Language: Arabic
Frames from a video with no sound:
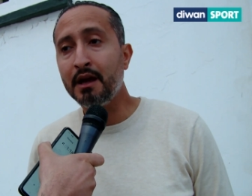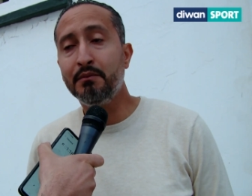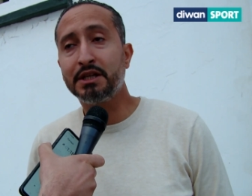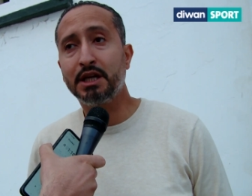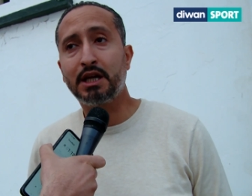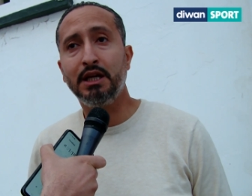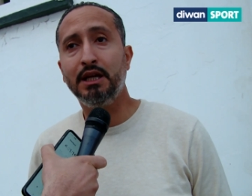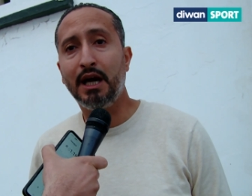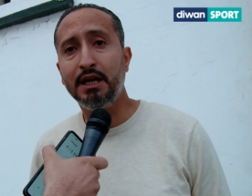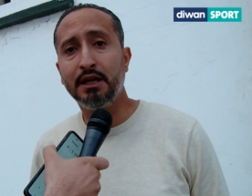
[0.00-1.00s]
المشاكل
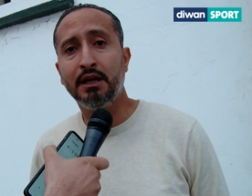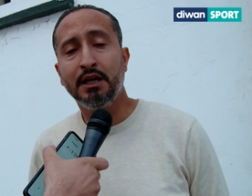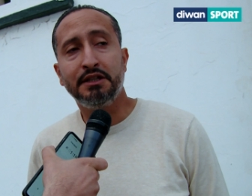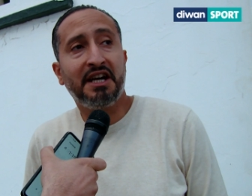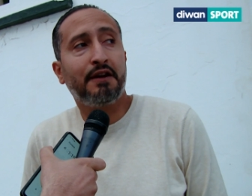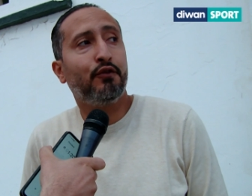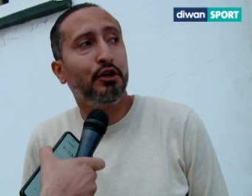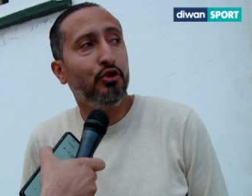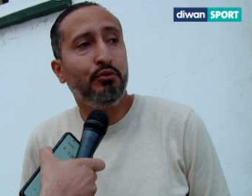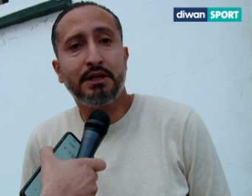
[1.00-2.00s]
اللي عندنا نعرفوا
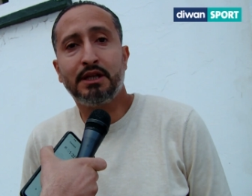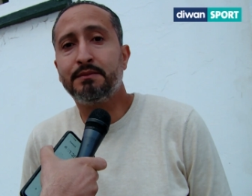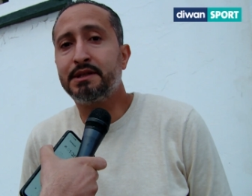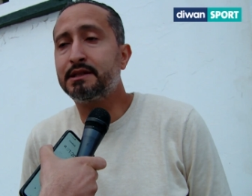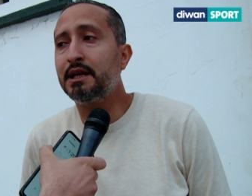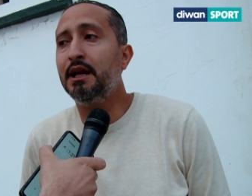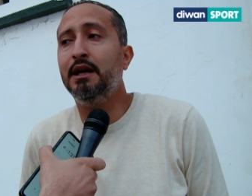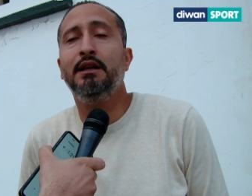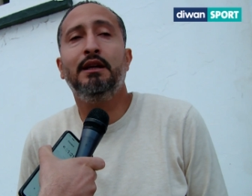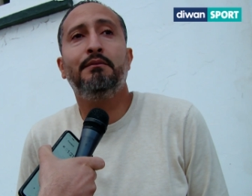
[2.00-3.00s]
اللي اليوم ما تنجمش
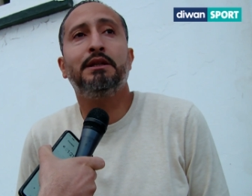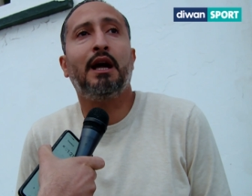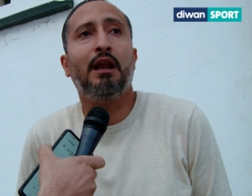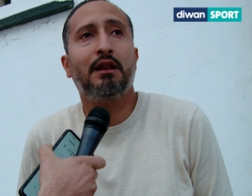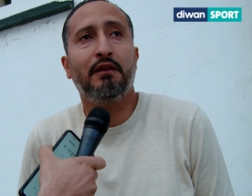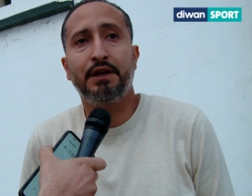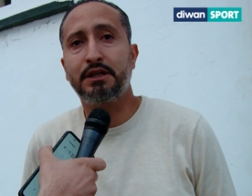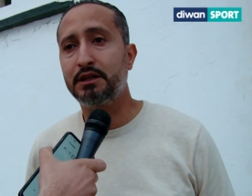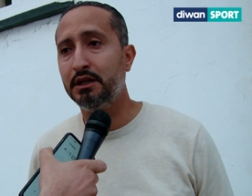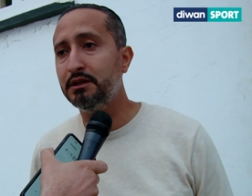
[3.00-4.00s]
تصلح الا ما دخلت
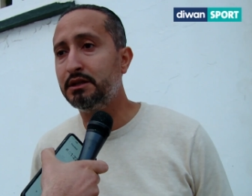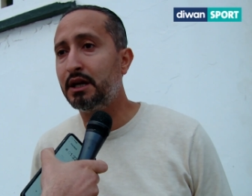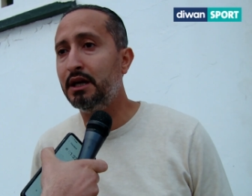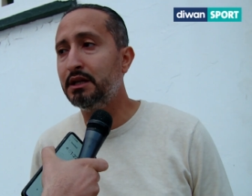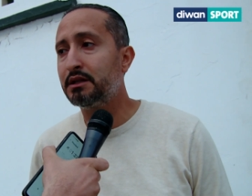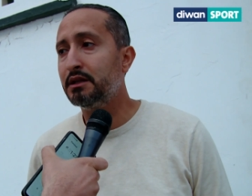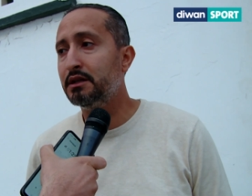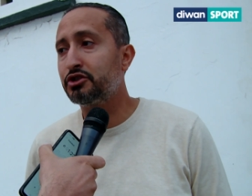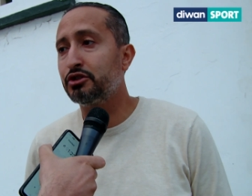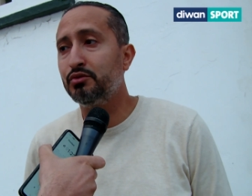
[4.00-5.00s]
فتره الانتقالات
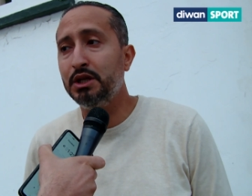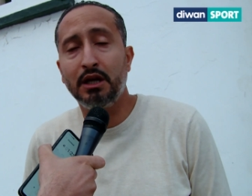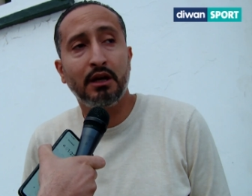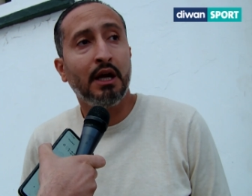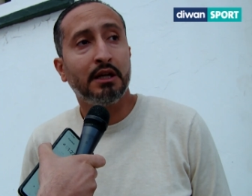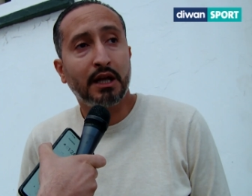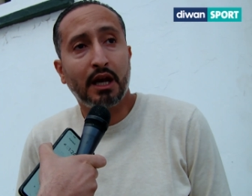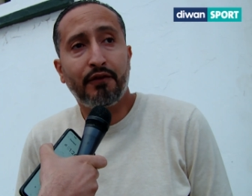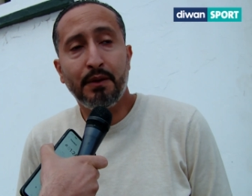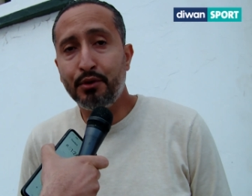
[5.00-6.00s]
الشتويه
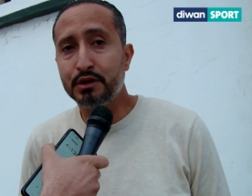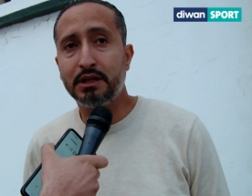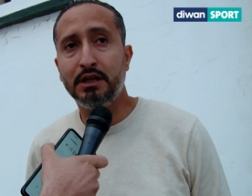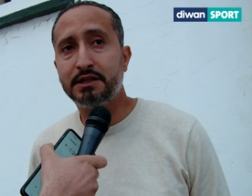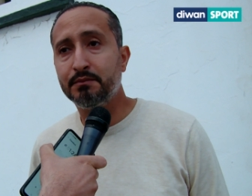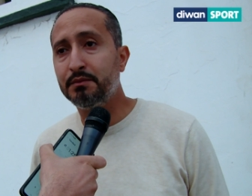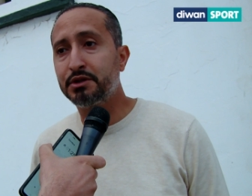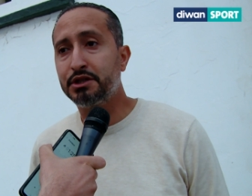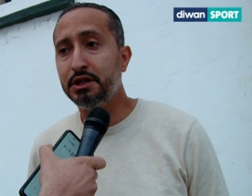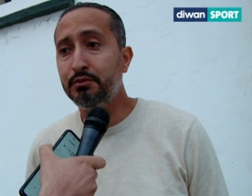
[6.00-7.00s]
تعرف لي بوست اللي لازمك
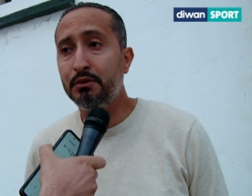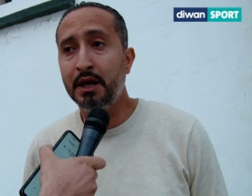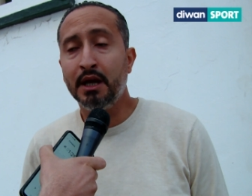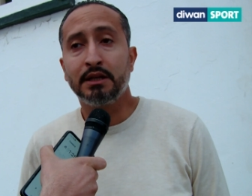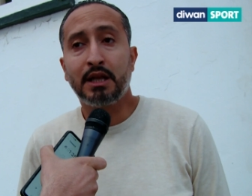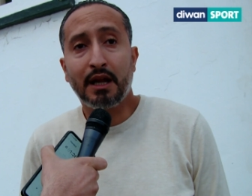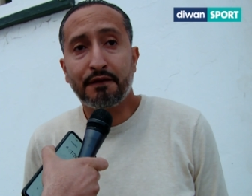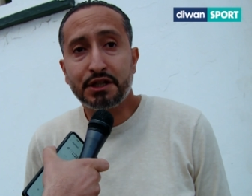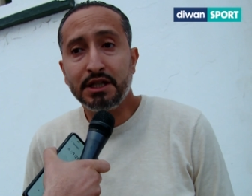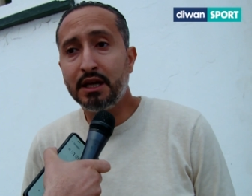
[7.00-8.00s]
باش تجيبهم
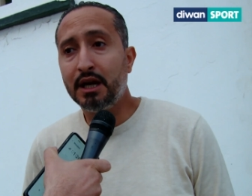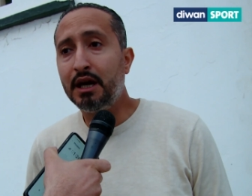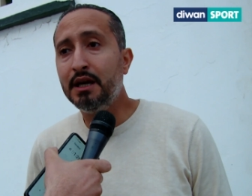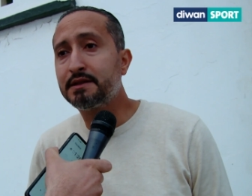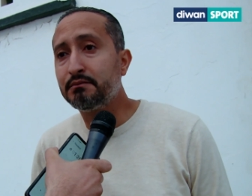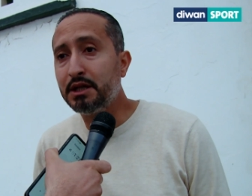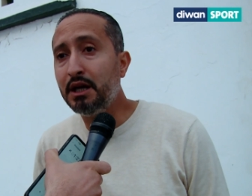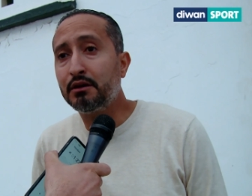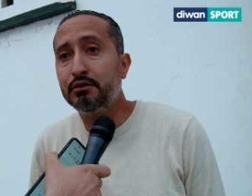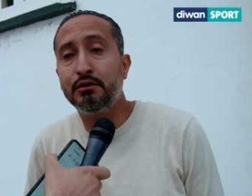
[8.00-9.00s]
تعرف شنو هي النقائص
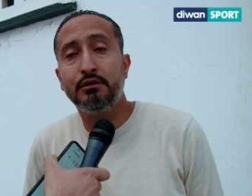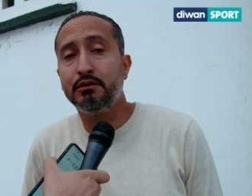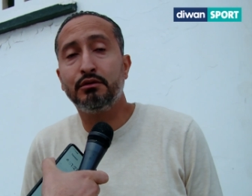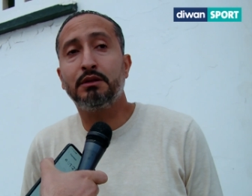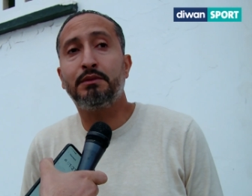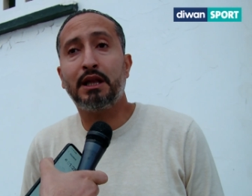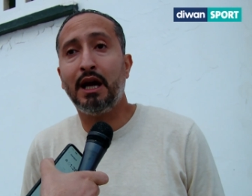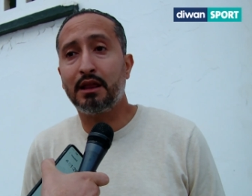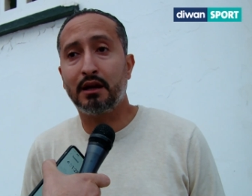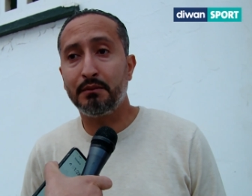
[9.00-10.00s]
نتاعك وتبدا
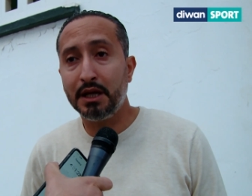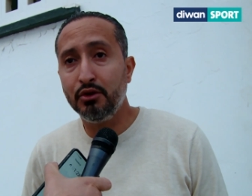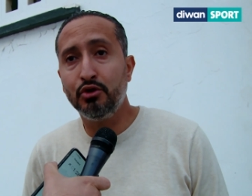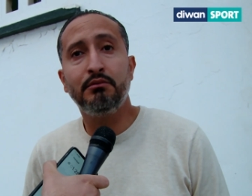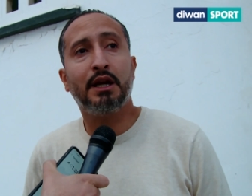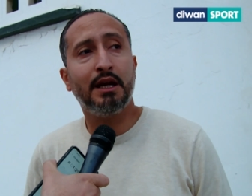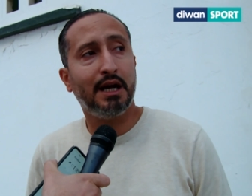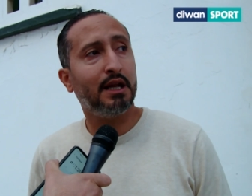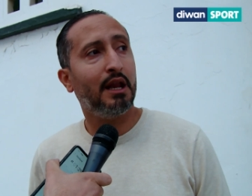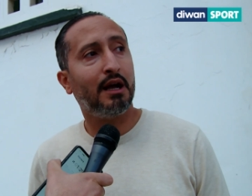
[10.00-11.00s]
تحضر مي اليوم رانا
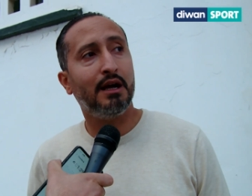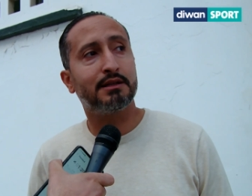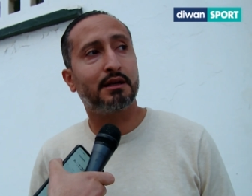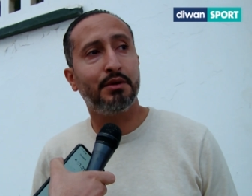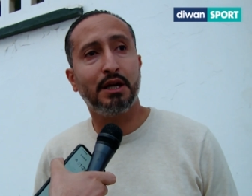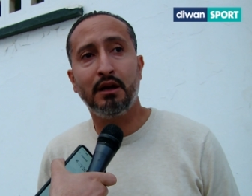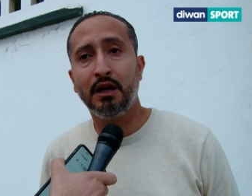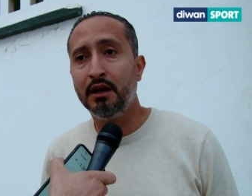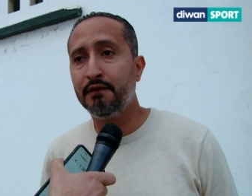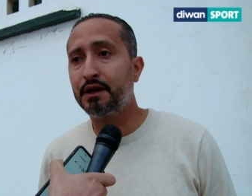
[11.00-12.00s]
عندنا نقائص كبيره
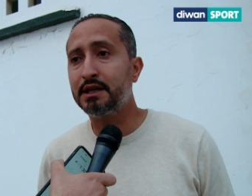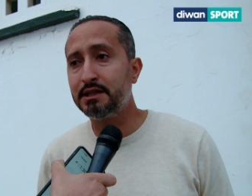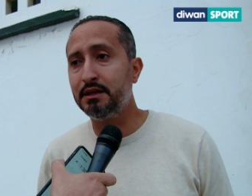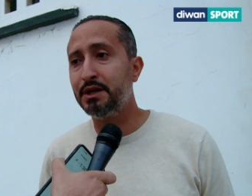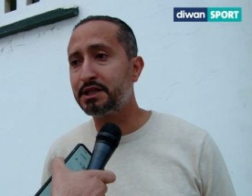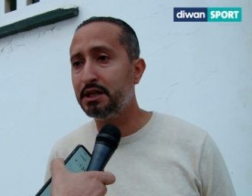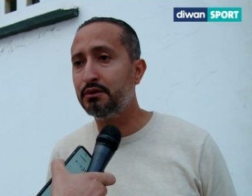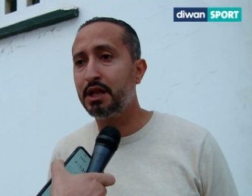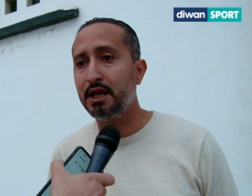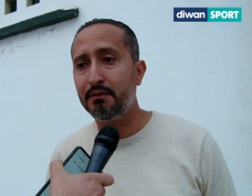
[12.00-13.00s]
في الرصيد البشري
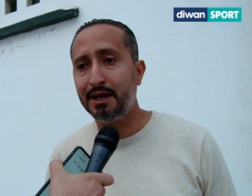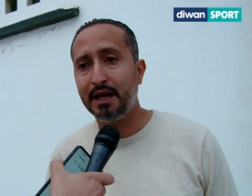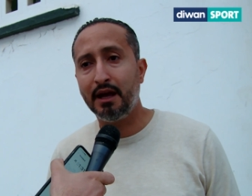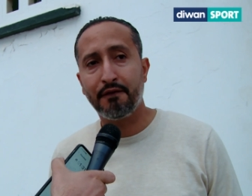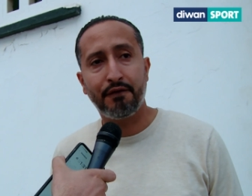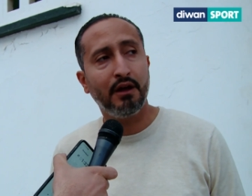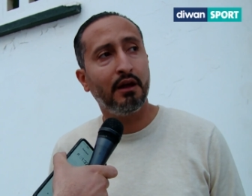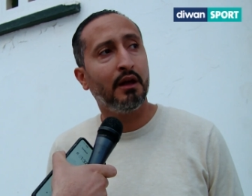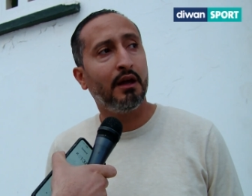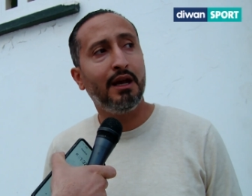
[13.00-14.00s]
وهذايا معناها
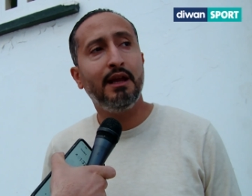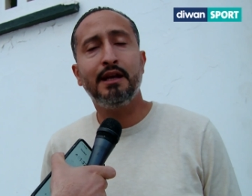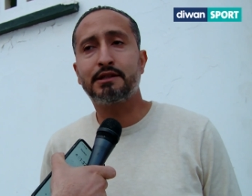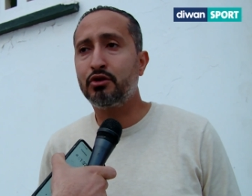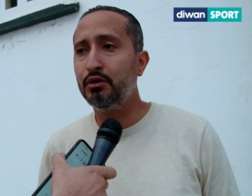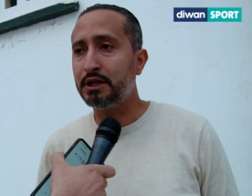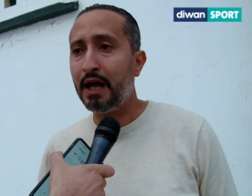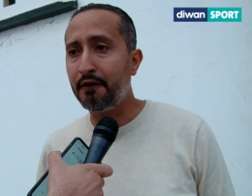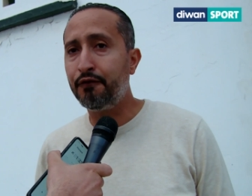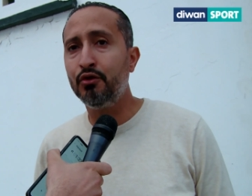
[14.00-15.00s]
انفي اللي الناس الكل
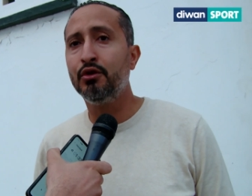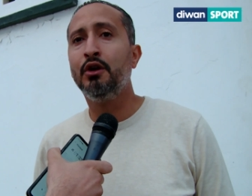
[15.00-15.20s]
تعرفوا